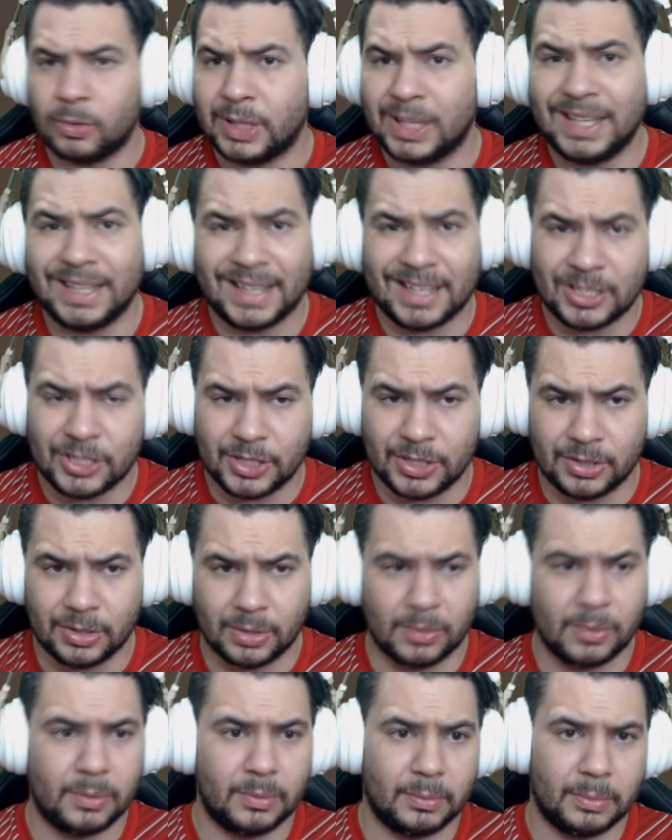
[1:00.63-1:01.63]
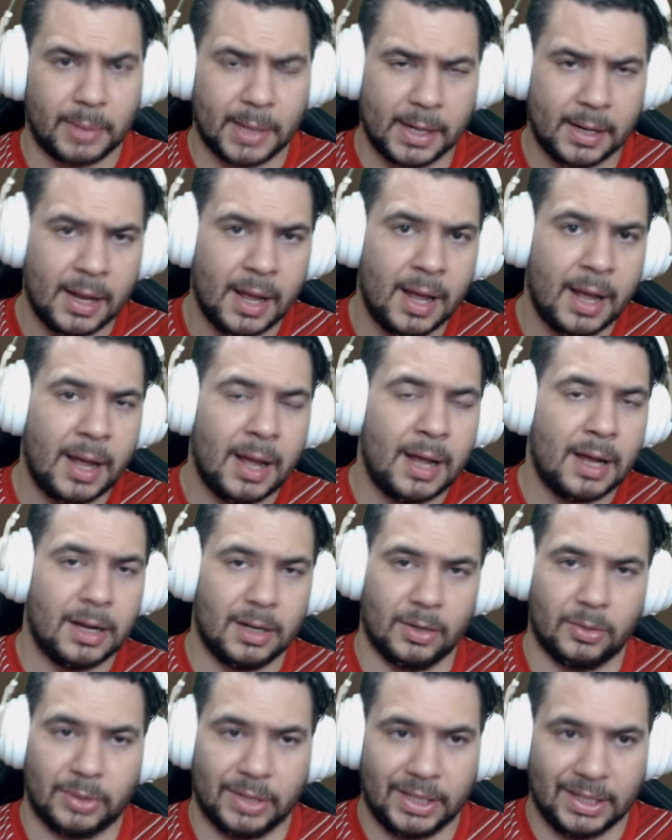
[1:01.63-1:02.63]
Não tem taxa de compra,
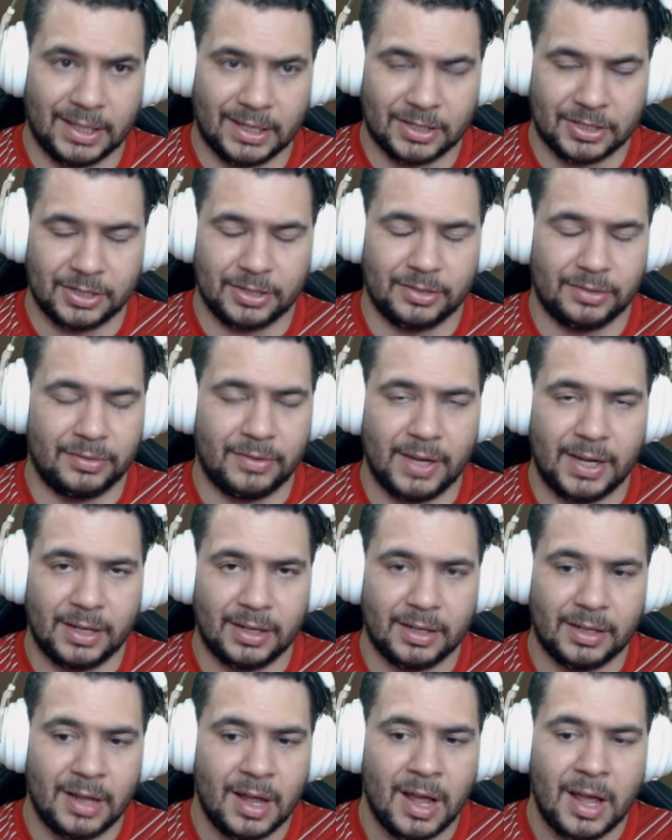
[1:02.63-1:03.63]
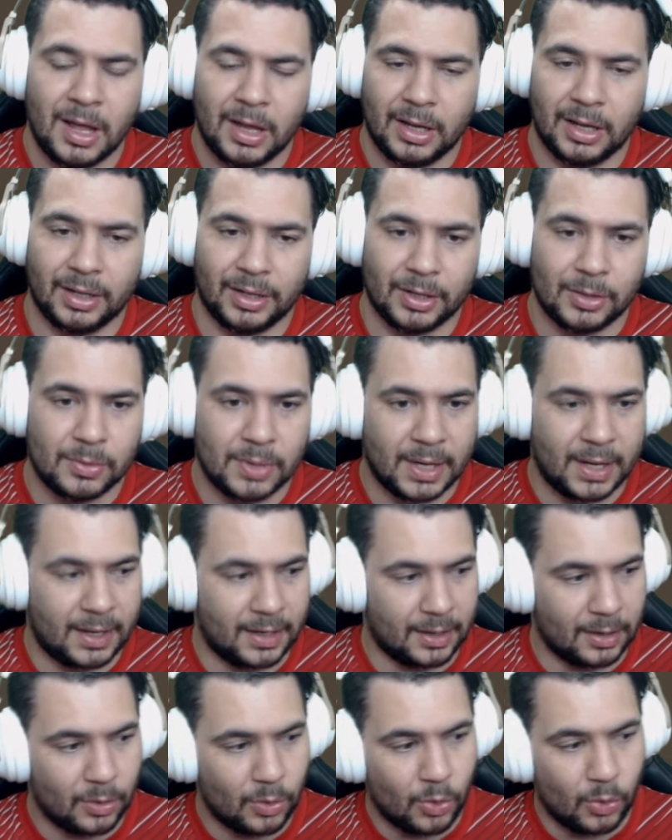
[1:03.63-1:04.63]
não tem taxa de venda, então,
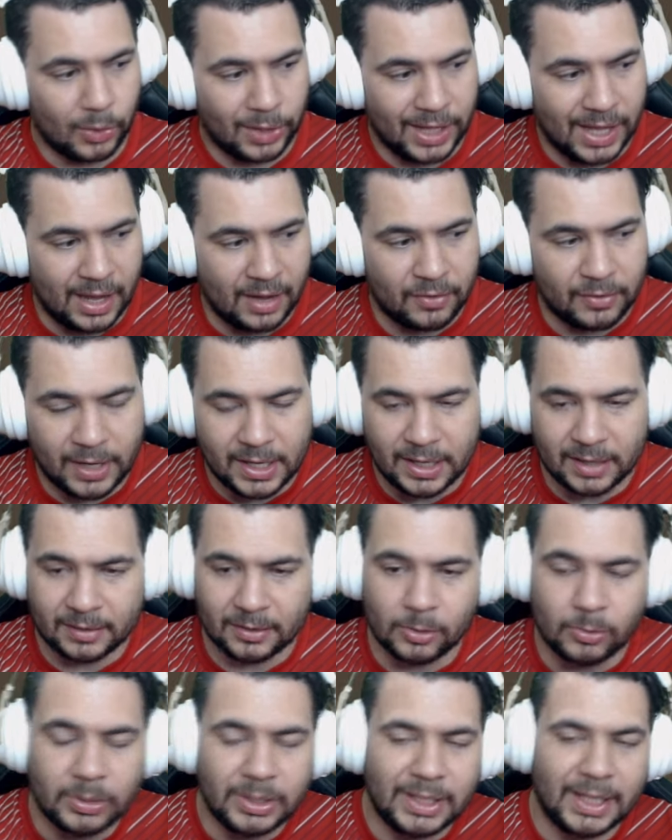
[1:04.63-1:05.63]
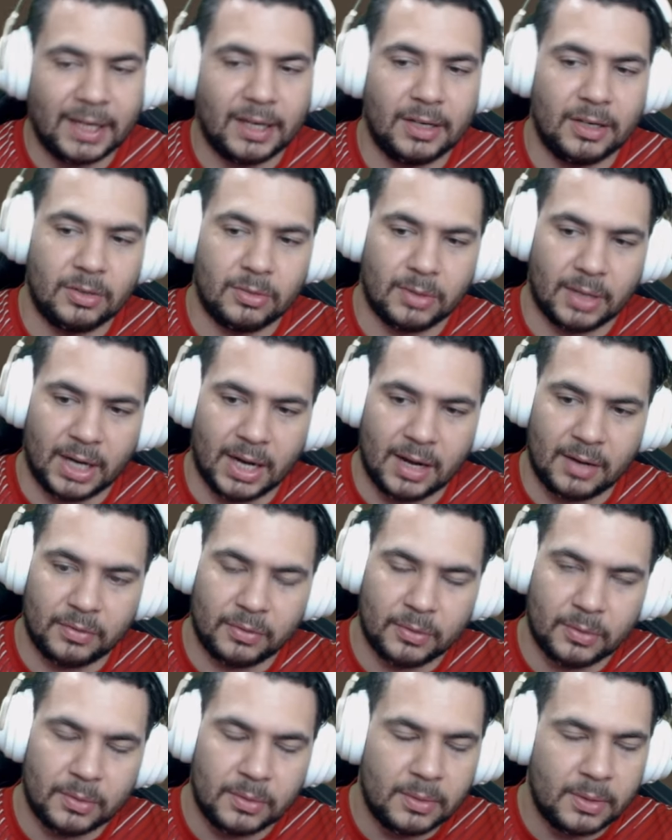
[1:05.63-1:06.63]
cara, qualquer variação que tem ali no
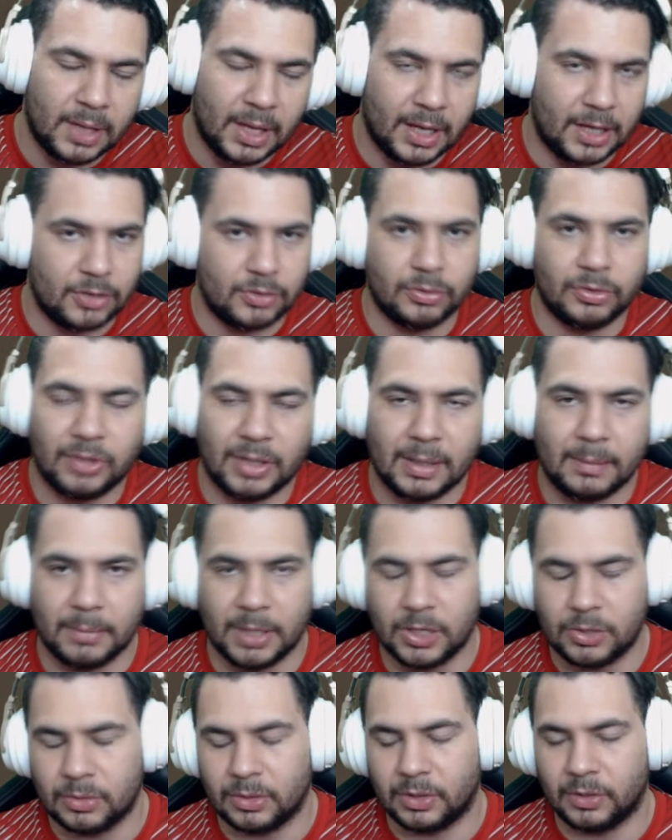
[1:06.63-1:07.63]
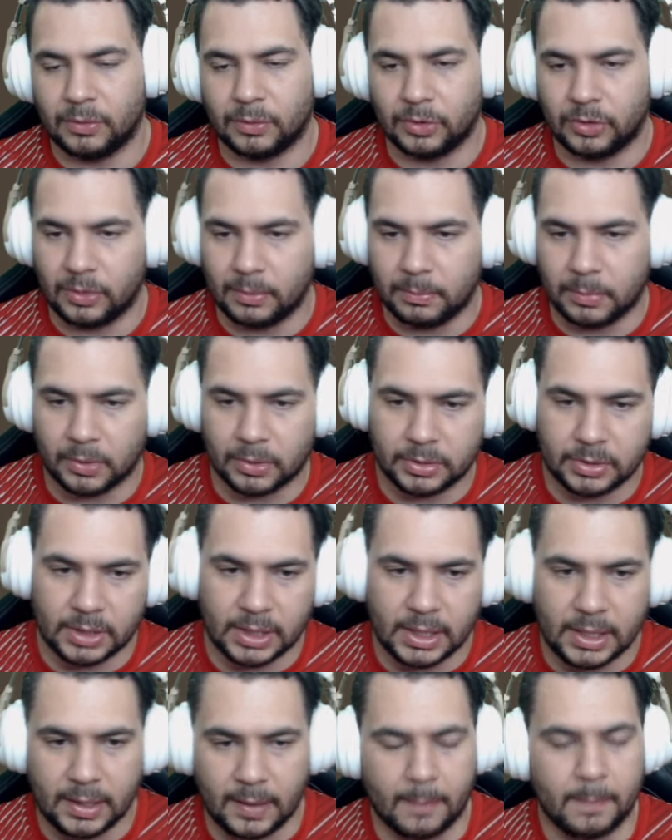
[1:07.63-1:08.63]
gráfico é justamente o que você pode
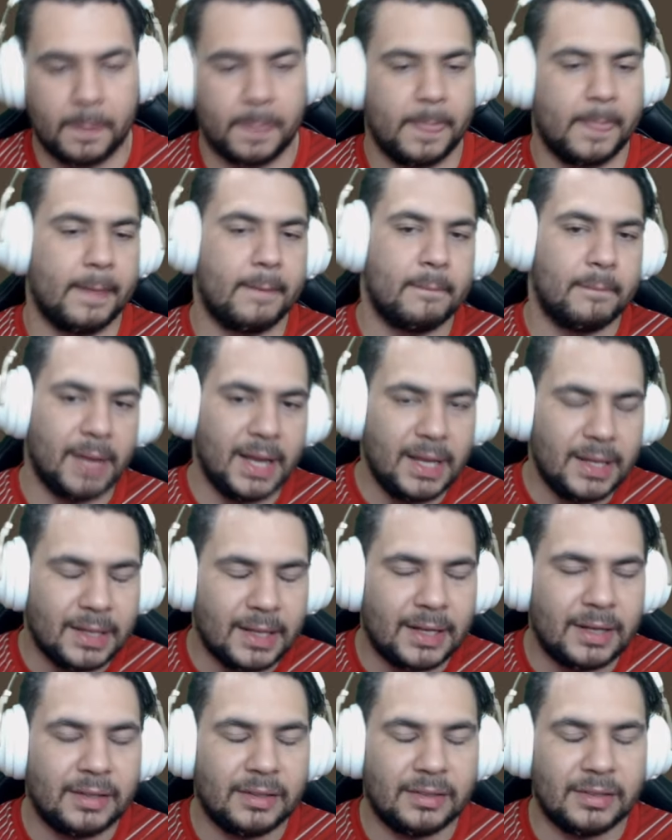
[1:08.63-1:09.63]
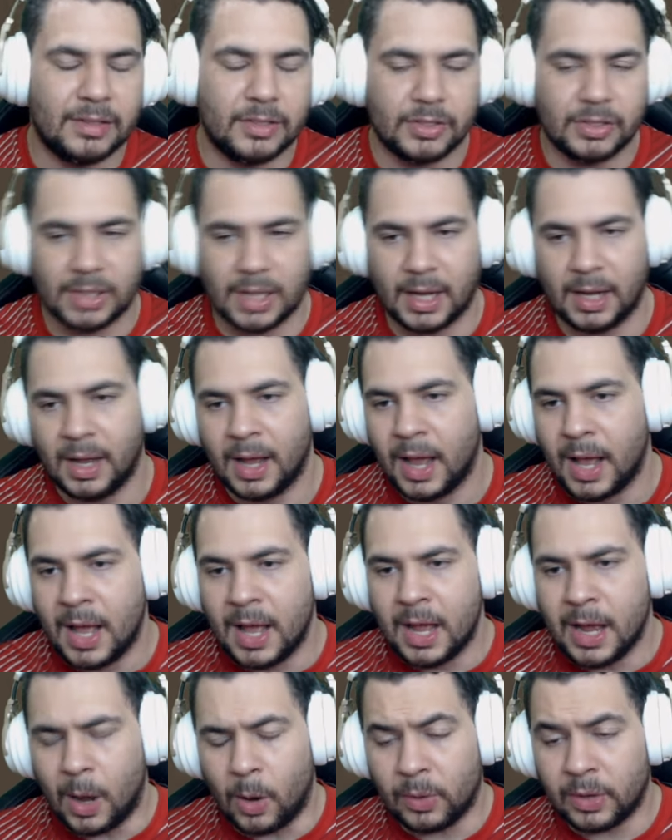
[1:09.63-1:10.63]
ganhar. Bem interessante, tá?
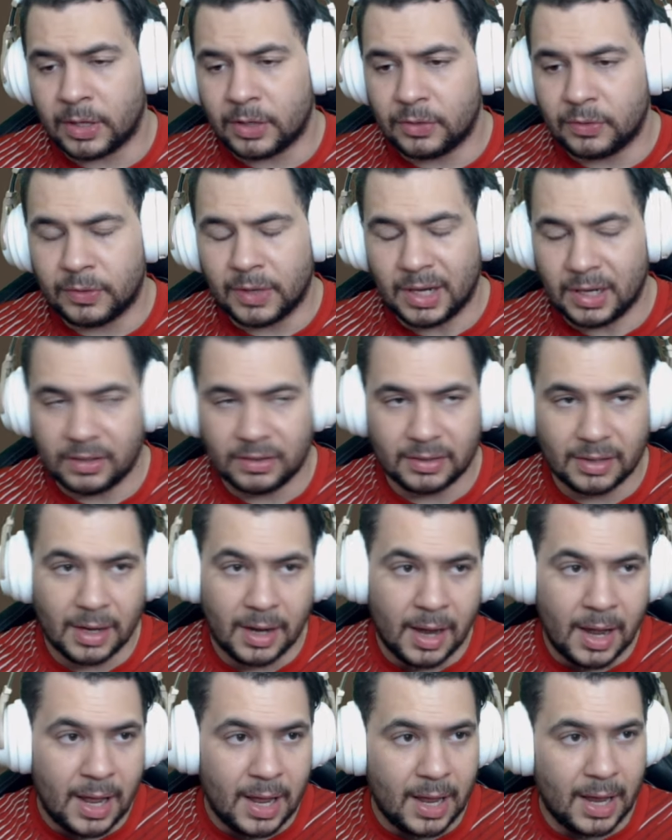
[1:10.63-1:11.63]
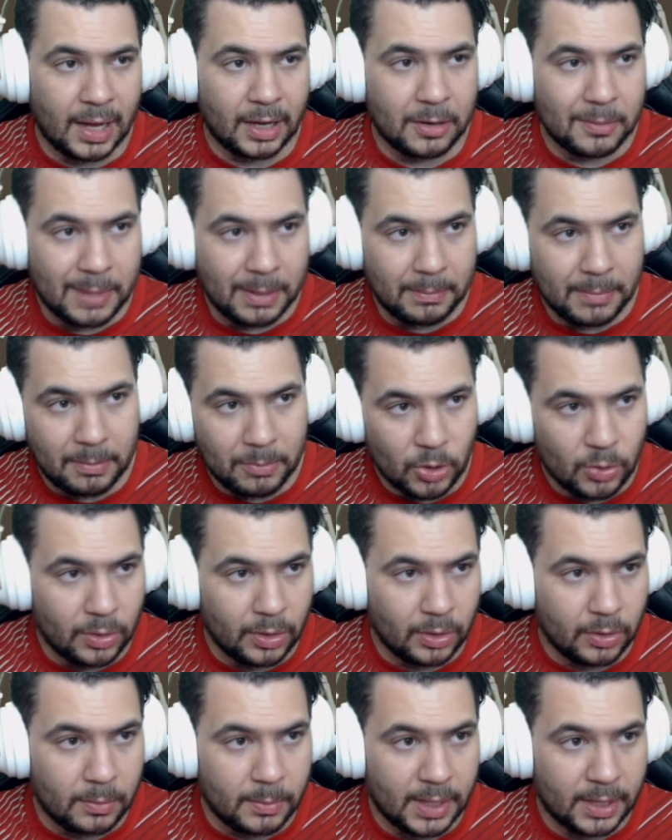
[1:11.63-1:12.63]
A única diferença é que uma meme
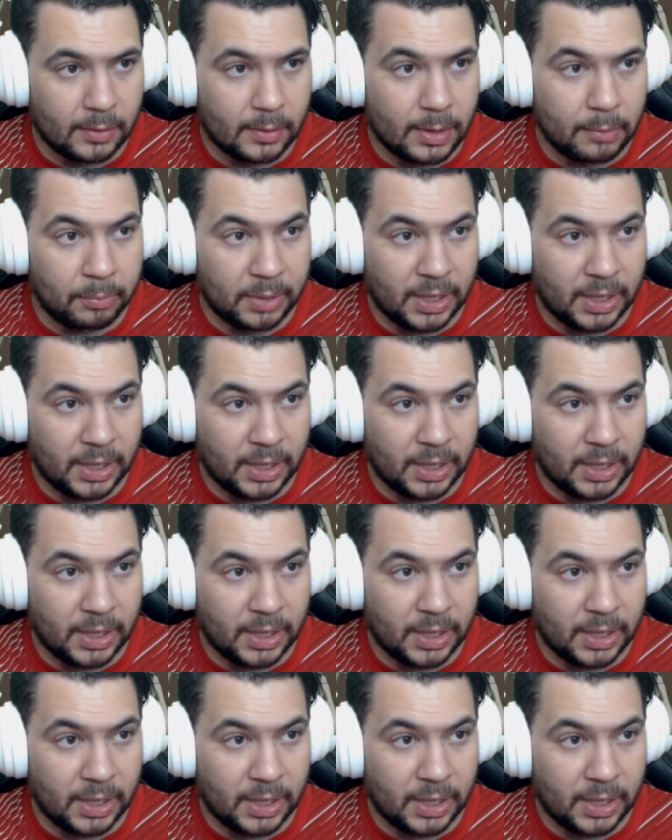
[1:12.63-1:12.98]
coin como a